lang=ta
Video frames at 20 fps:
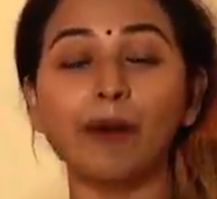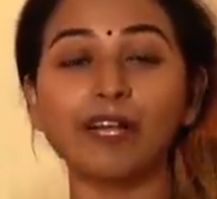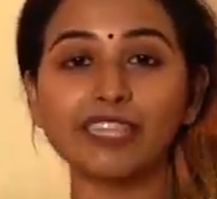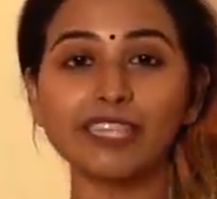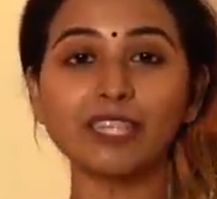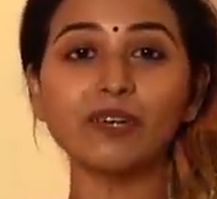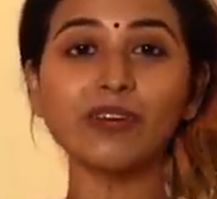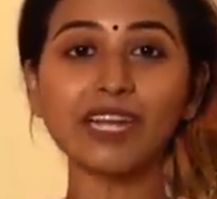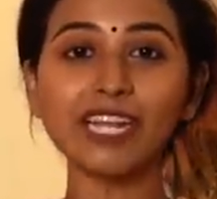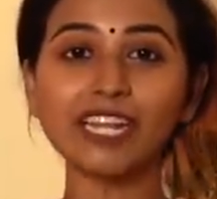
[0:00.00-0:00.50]

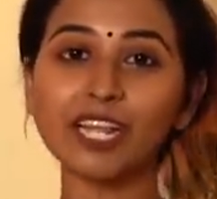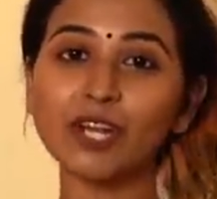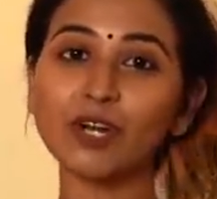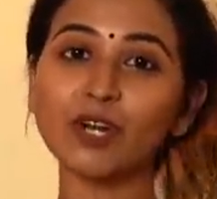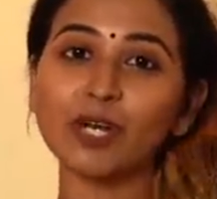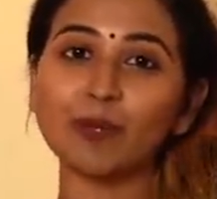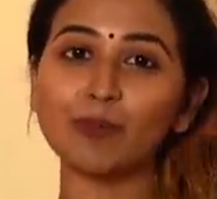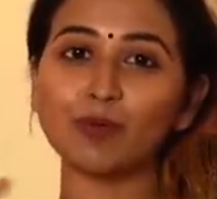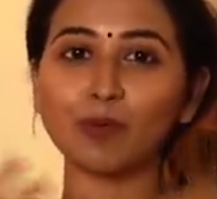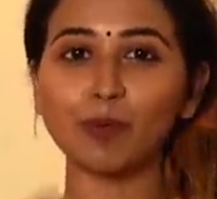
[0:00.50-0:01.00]
மற்றவங்க
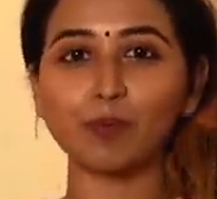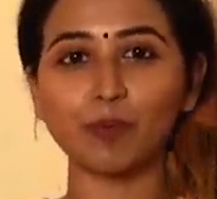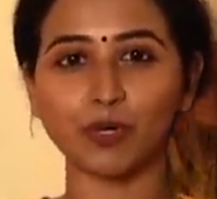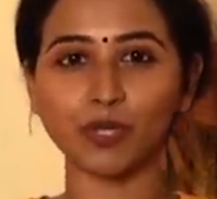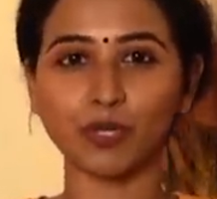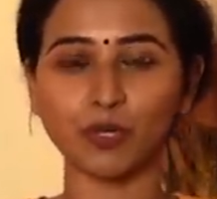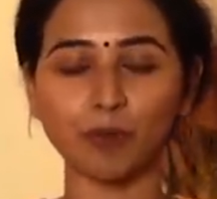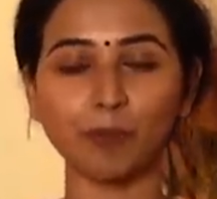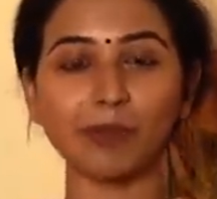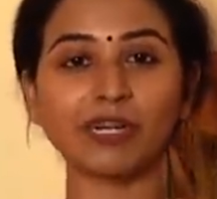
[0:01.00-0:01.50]
எல்லாருக்கும் நம்ம ரொம்ப
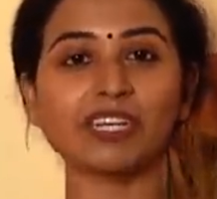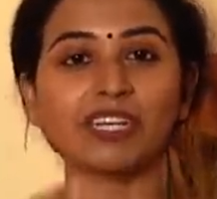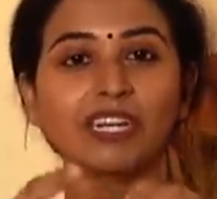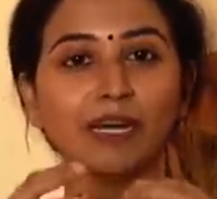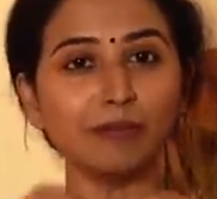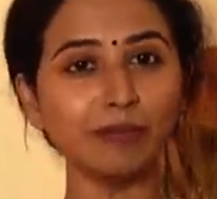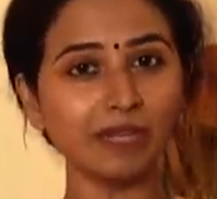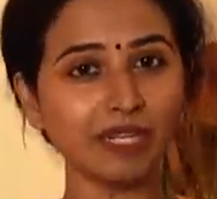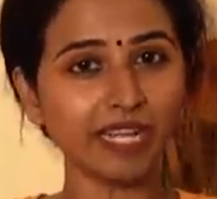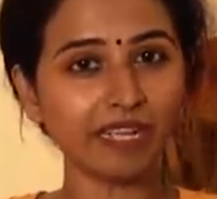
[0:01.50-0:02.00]
பிடிக்கும் பட்
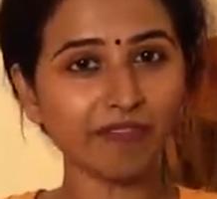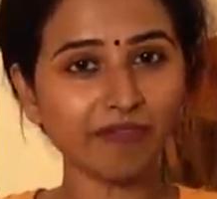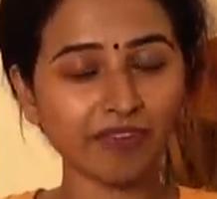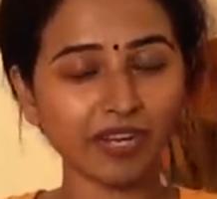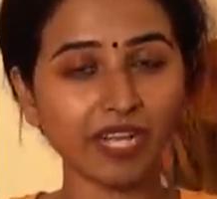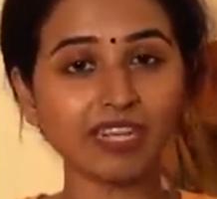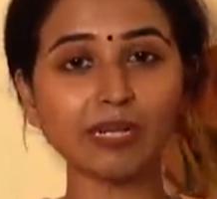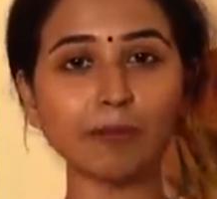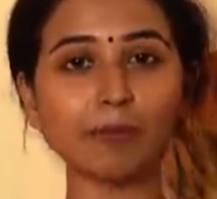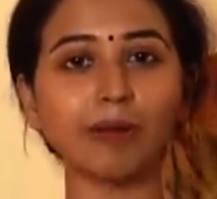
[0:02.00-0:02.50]
நம்ம
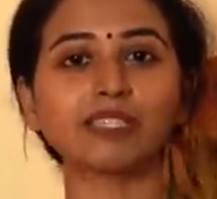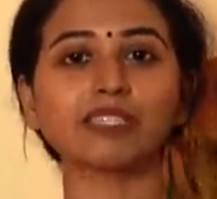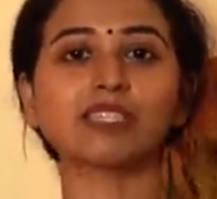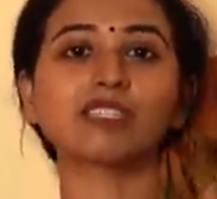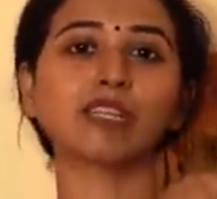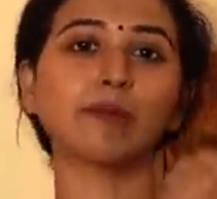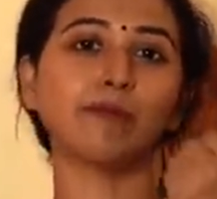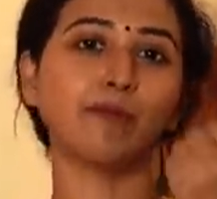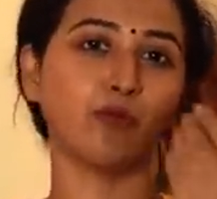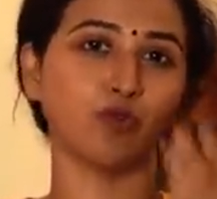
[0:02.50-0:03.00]
லைஃப்ல நம்ம
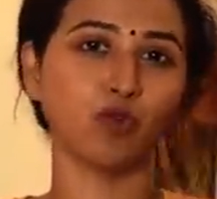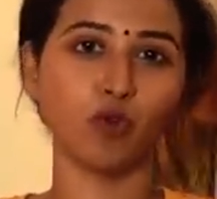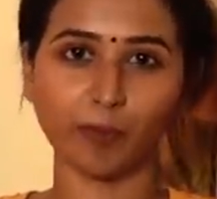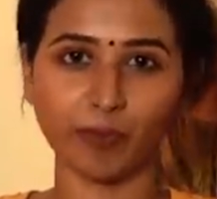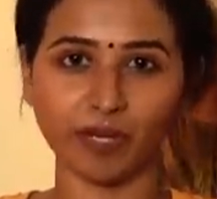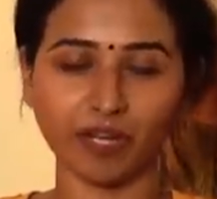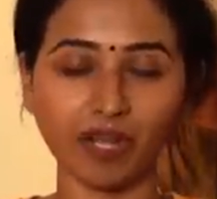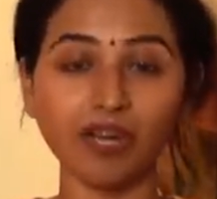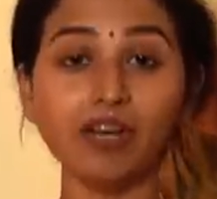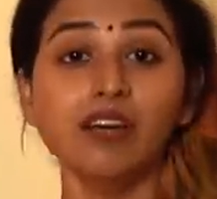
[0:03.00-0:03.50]
அடுத்த ஸ்டெப் போகணும்
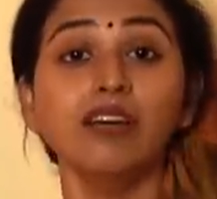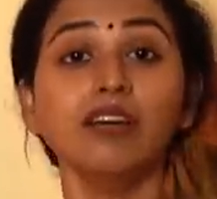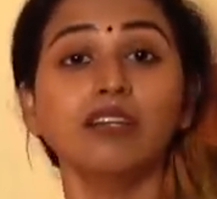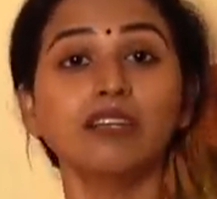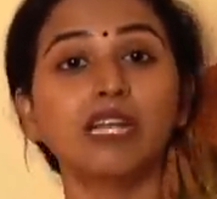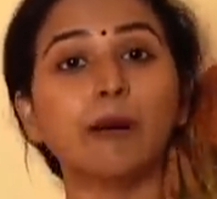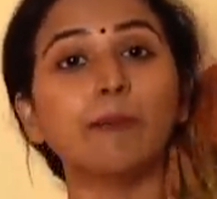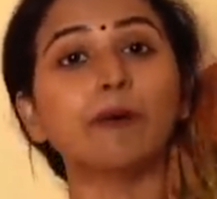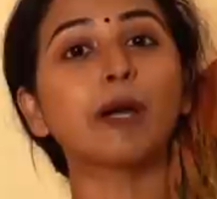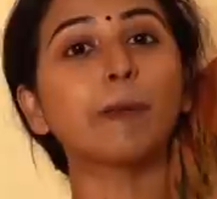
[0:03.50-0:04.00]
அப்படின்னா
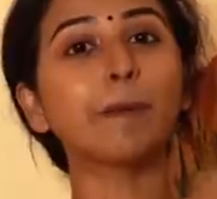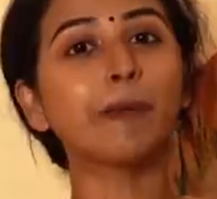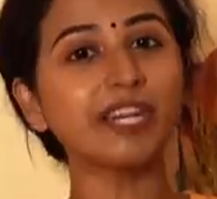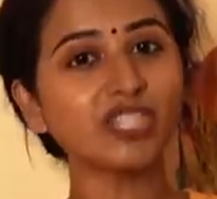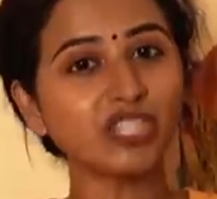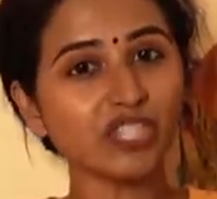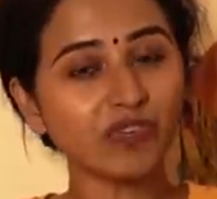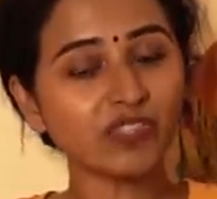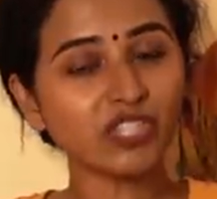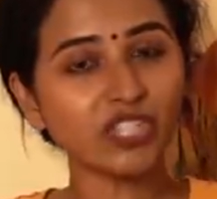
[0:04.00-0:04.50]
நமக்கு
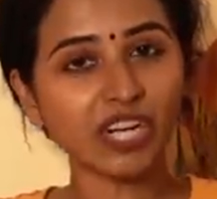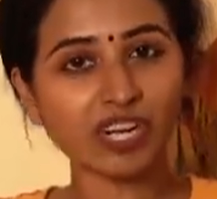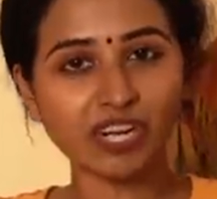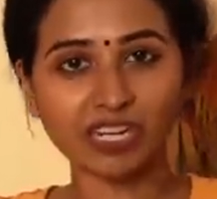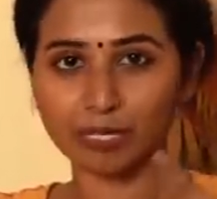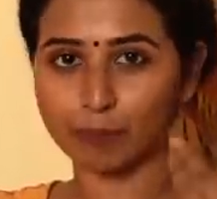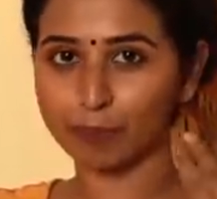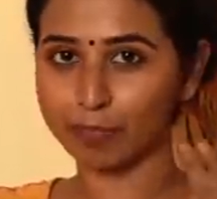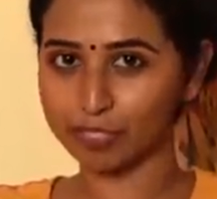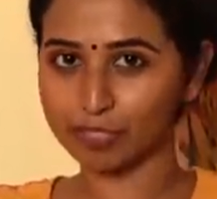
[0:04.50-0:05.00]
பிடிச்ச
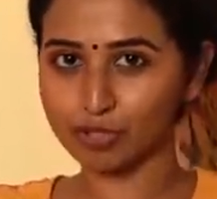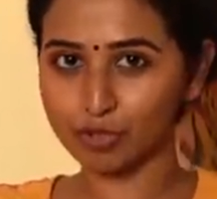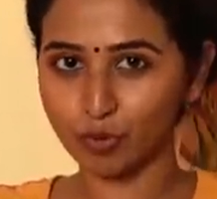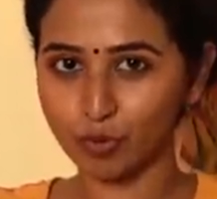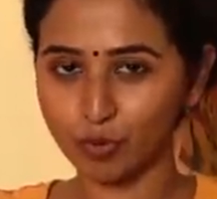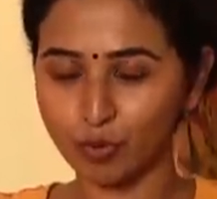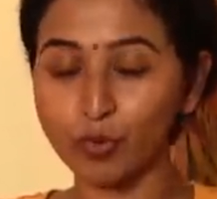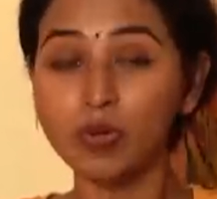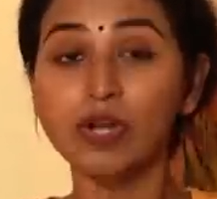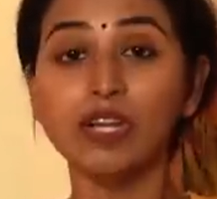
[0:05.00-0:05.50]
விஷயங்களுக்கு நம்ம எஸ்
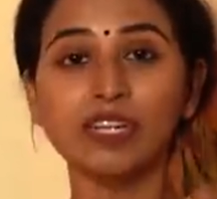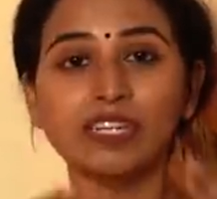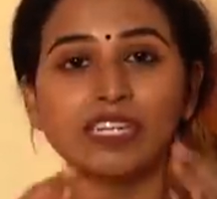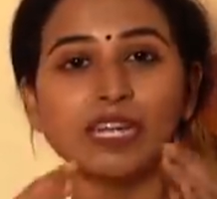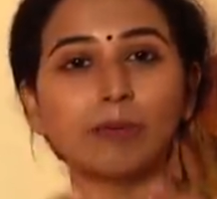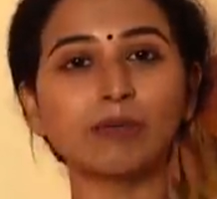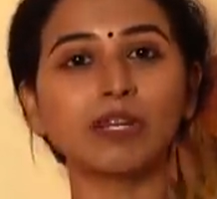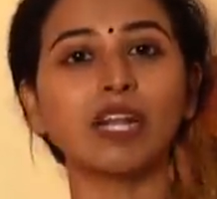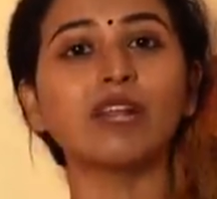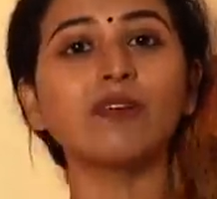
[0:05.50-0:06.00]
சொல்லணும்
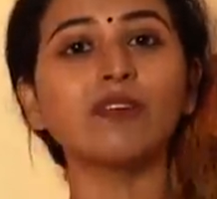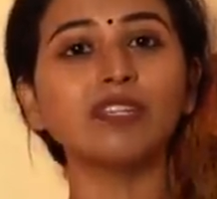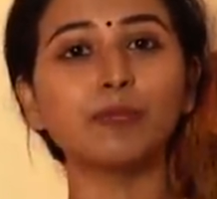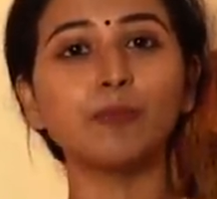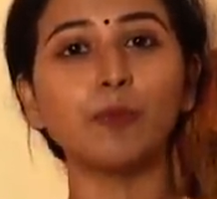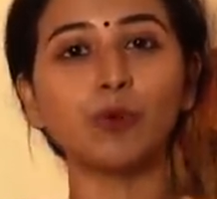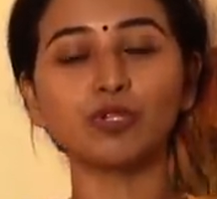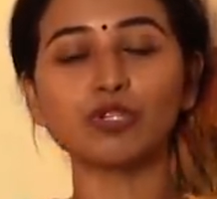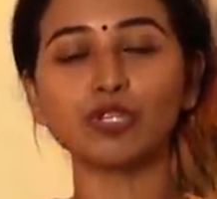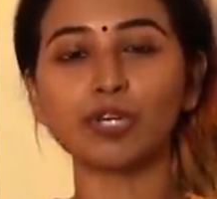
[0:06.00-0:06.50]
நம்மளால
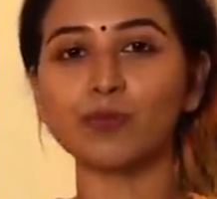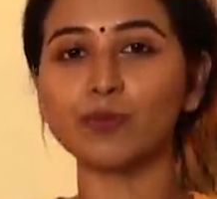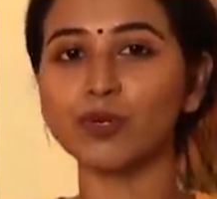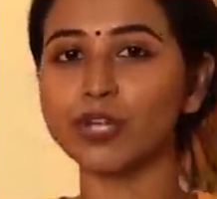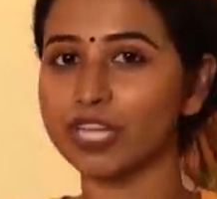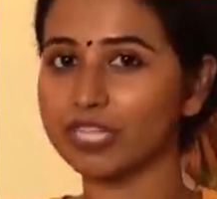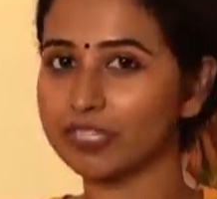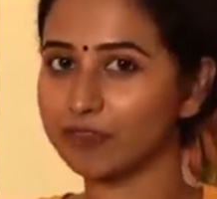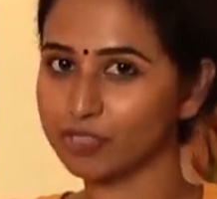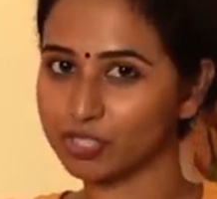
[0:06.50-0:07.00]
வந்து பொறுத்துக்க
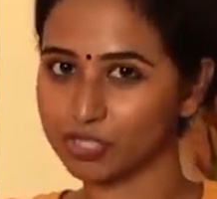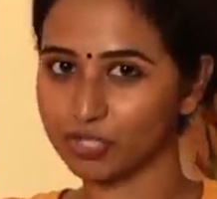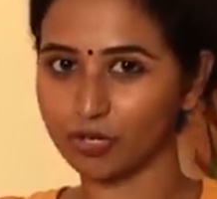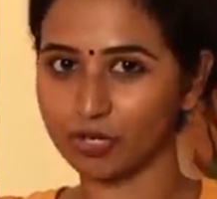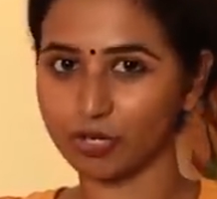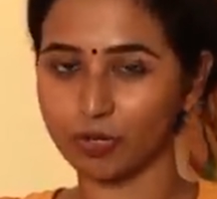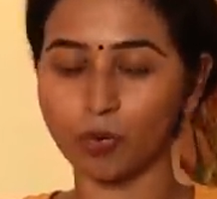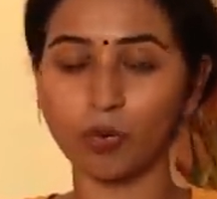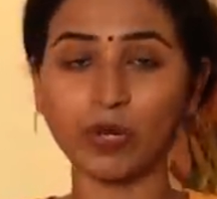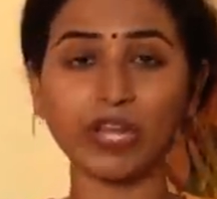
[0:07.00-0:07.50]
முடியாத
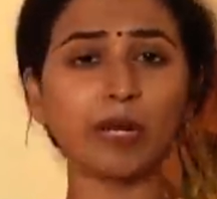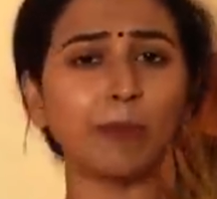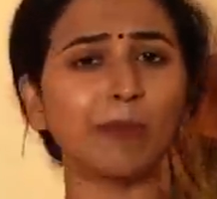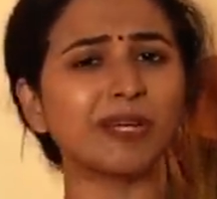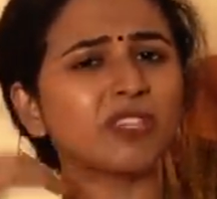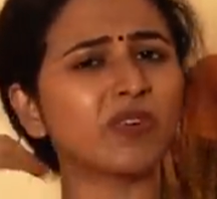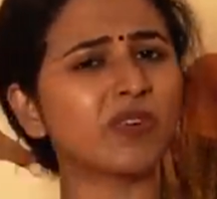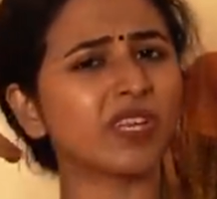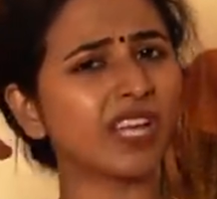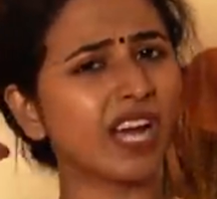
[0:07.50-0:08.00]
விஷயங்களுக்கோ இல்ல
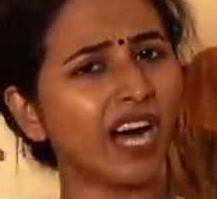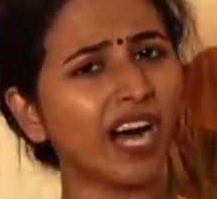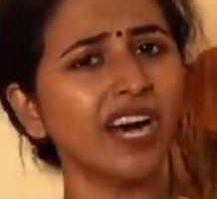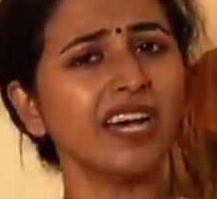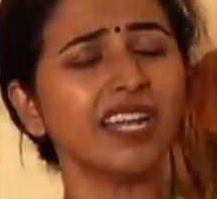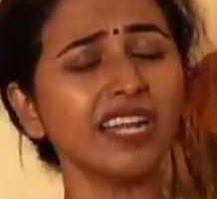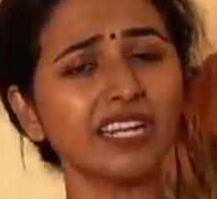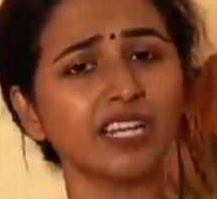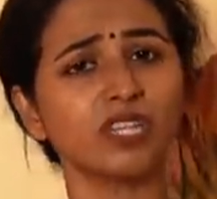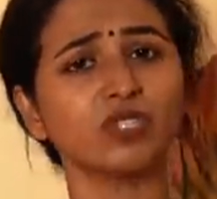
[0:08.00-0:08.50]
மத்தவங்க
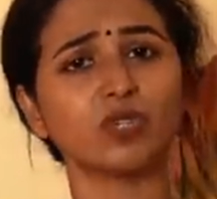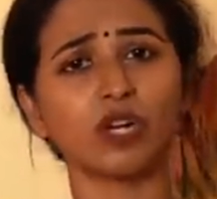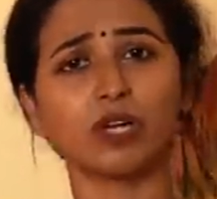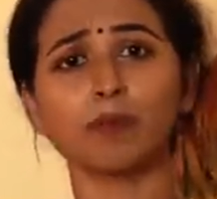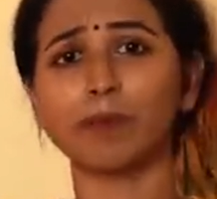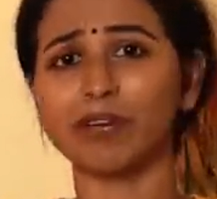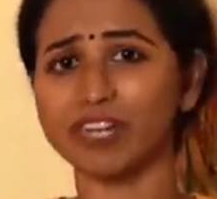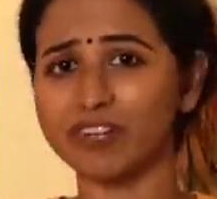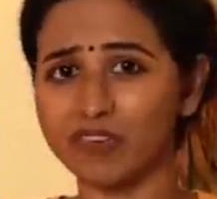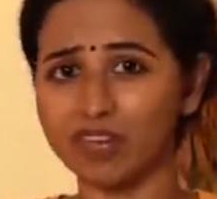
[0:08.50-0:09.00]
யாரு என்ன
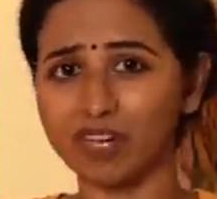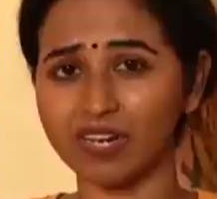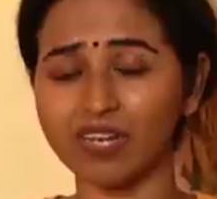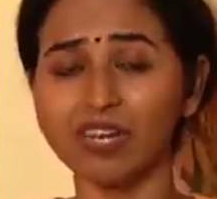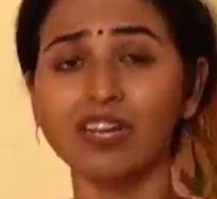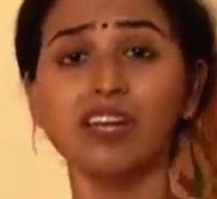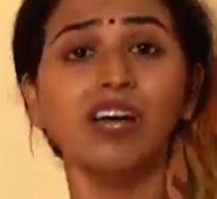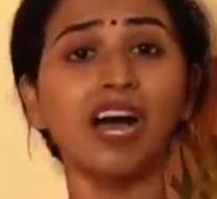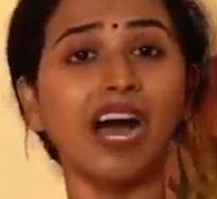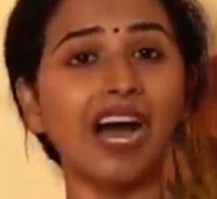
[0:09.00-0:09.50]
சொன்னாலும்
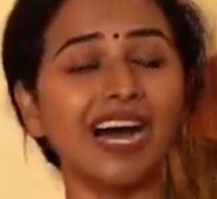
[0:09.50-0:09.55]
பரவாயில்ல